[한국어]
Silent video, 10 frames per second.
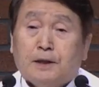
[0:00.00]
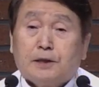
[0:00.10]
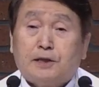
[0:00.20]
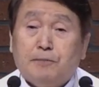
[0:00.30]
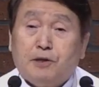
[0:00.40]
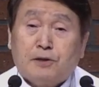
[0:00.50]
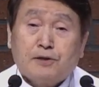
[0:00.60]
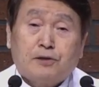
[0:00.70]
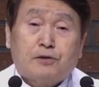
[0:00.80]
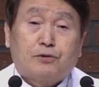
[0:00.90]

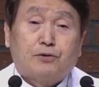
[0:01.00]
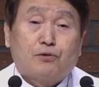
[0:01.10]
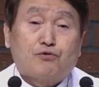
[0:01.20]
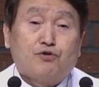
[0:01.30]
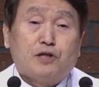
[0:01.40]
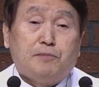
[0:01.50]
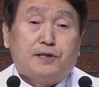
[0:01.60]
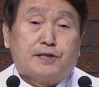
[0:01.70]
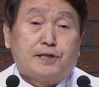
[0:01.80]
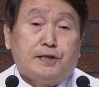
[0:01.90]
김영석 교수님이
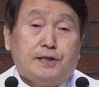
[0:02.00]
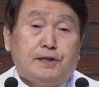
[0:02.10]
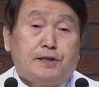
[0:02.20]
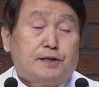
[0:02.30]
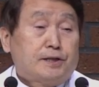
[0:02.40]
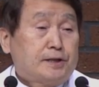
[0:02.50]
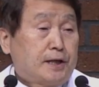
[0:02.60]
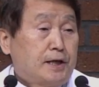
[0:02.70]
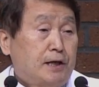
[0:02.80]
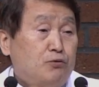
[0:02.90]
쓰신
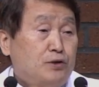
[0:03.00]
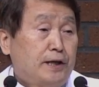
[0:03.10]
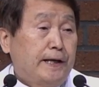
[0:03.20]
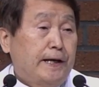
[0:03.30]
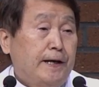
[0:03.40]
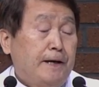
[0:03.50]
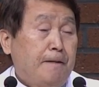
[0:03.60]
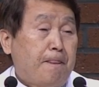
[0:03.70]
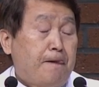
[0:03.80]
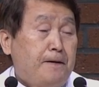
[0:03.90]
책 가운데에
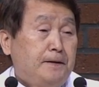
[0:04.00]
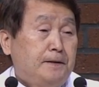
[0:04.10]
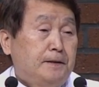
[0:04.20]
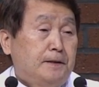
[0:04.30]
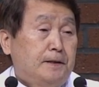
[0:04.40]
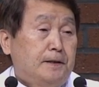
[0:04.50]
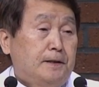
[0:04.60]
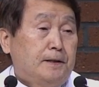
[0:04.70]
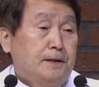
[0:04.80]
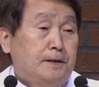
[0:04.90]

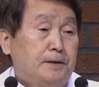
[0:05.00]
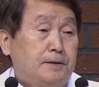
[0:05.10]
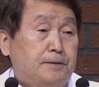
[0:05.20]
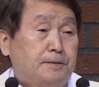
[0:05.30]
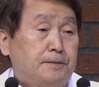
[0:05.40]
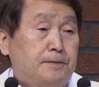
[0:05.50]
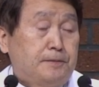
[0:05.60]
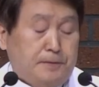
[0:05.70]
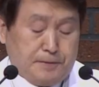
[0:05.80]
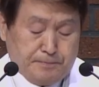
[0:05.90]
아,
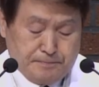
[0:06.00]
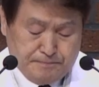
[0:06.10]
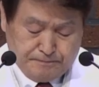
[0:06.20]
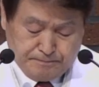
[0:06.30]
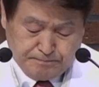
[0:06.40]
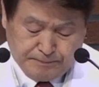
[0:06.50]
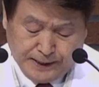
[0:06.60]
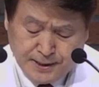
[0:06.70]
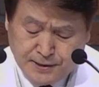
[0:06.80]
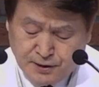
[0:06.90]

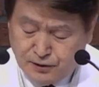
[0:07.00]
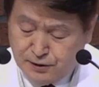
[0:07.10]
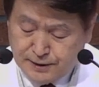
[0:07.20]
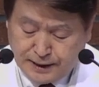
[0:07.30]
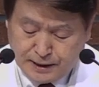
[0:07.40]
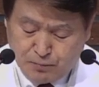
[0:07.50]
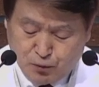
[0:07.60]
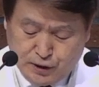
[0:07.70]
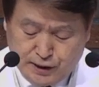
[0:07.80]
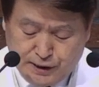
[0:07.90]
100년을
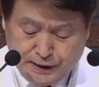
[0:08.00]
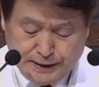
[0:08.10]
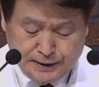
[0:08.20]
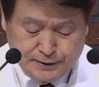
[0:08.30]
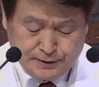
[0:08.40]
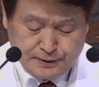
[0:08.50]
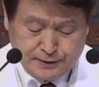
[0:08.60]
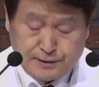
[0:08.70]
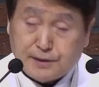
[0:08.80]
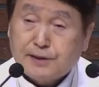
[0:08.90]

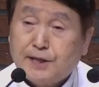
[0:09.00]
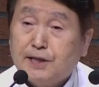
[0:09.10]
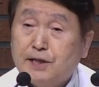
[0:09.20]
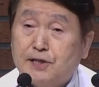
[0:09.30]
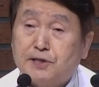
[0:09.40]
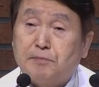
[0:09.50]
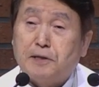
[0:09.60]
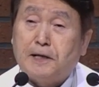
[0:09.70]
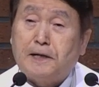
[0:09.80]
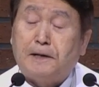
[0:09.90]
살아보니라는 책이
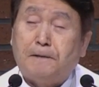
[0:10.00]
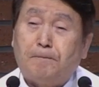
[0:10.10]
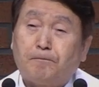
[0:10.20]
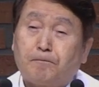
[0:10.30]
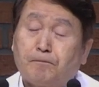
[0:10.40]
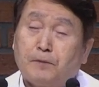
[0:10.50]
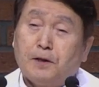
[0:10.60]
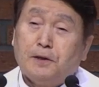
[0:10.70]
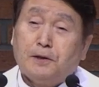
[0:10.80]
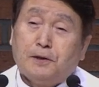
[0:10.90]
있습니다.
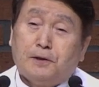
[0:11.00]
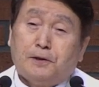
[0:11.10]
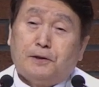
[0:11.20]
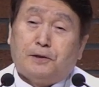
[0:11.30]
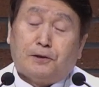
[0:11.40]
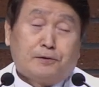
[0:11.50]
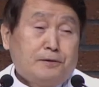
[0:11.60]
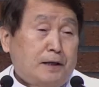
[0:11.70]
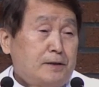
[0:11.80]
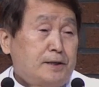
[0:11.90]

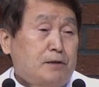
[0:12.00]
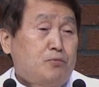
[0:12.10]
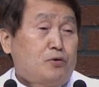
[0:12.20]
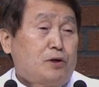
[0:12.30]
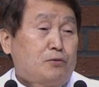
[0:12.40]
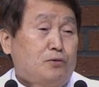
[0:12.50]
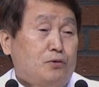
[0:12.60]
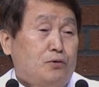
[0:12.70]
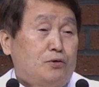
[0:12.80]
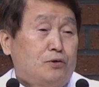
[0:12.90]
어떤 다른
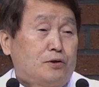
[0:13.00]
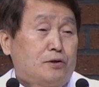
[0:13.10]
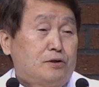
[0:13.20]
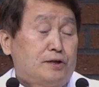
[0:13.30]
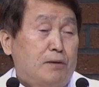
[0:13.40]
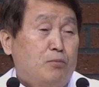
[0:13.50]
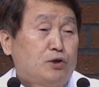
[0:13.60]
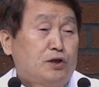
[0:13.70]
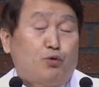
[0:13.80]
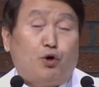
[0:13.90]
책보다도 그
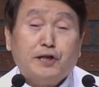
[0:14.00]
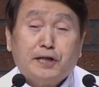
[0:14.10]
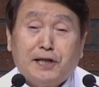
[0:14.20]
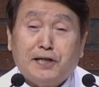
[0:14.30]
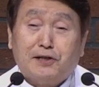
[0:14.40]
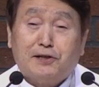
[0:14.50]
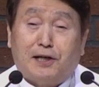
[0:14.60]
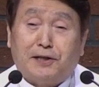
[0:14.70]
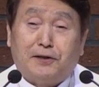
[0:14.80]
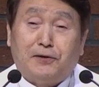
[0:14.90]
제목이 권위가 있는 것
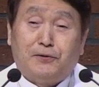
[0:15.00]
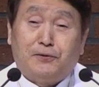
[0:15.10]
같아요.